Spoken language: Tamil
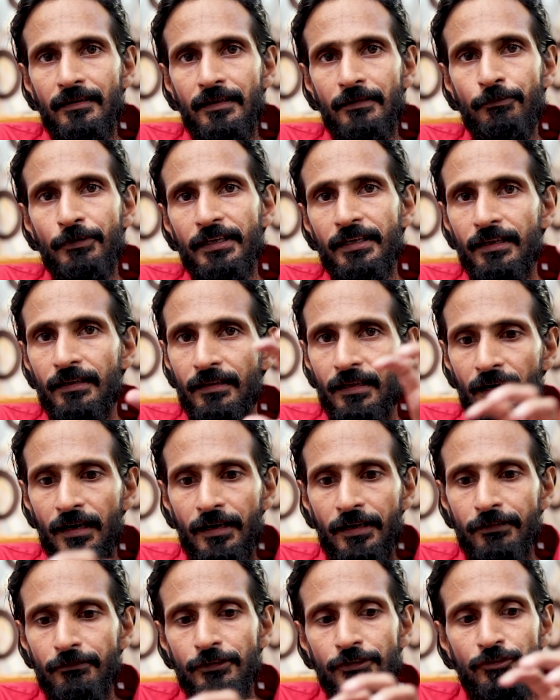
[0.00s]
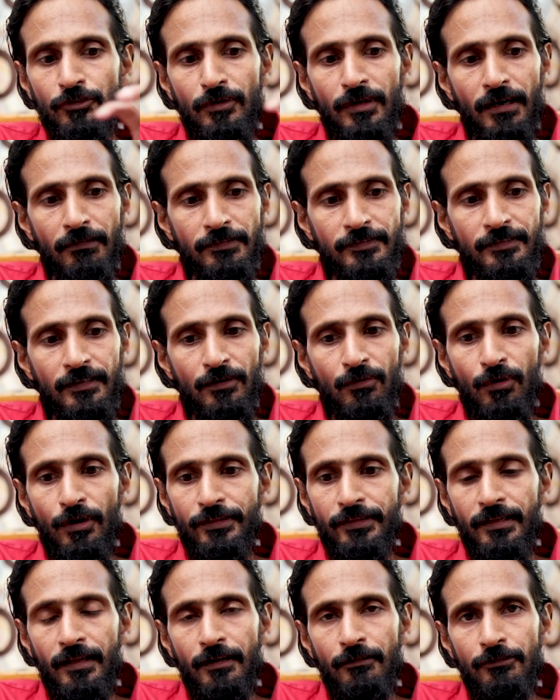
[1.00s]
இப்படிலாம் அறிவிச்சோன்னா அவசர
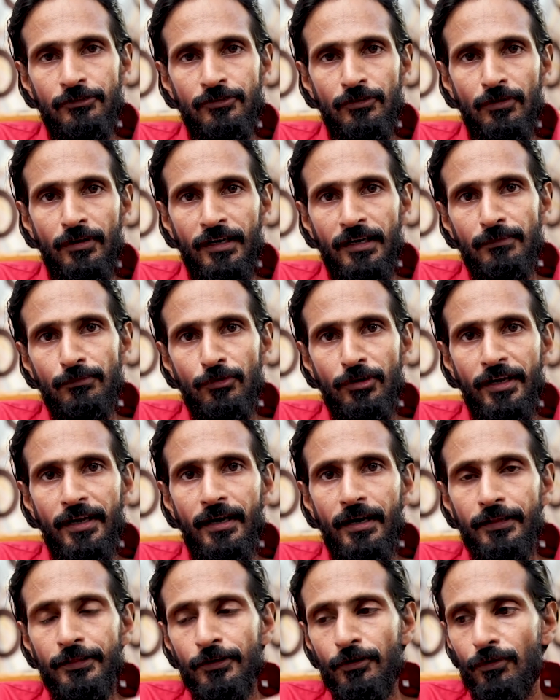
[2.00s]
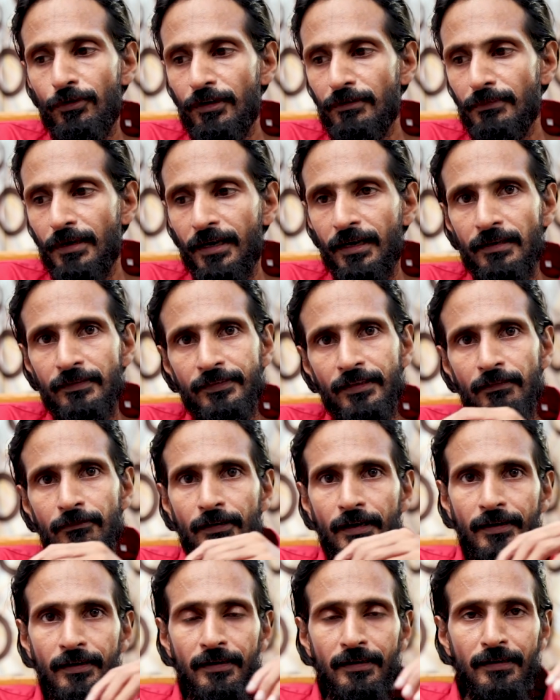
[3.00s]
கோலத்தில் அறிவிச்சோன்னாக்கா முண்டியடித்து கொண்டு மக்கள்
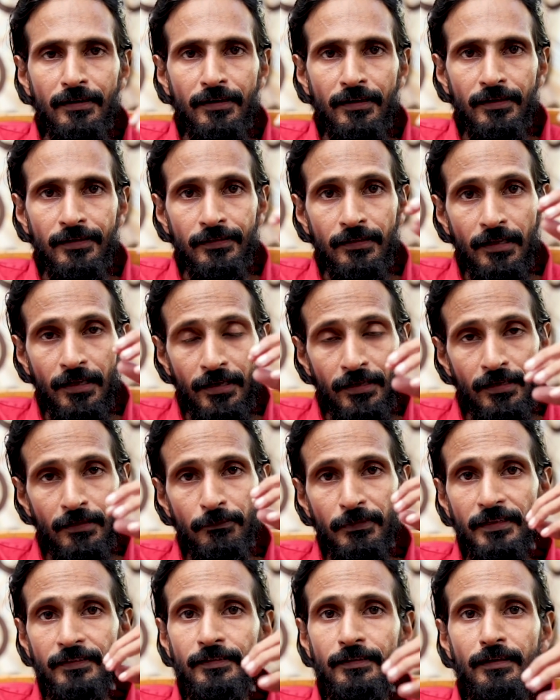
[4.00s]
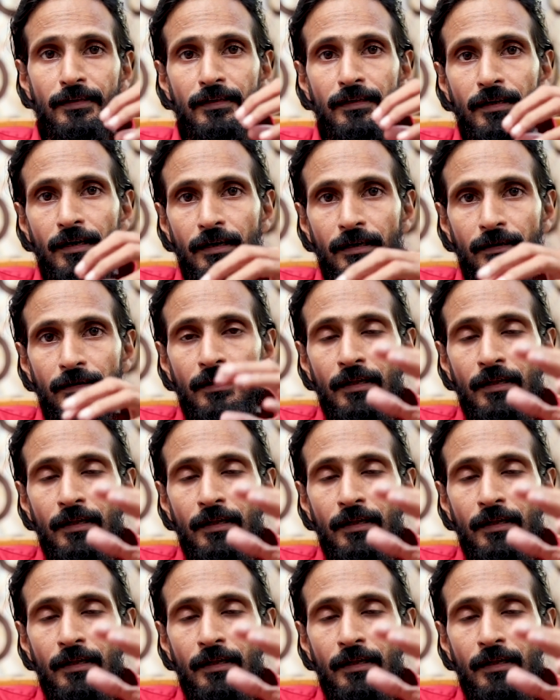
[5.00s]
செல்வார்கள் இதில் என்ன பிரச்சனைன்னா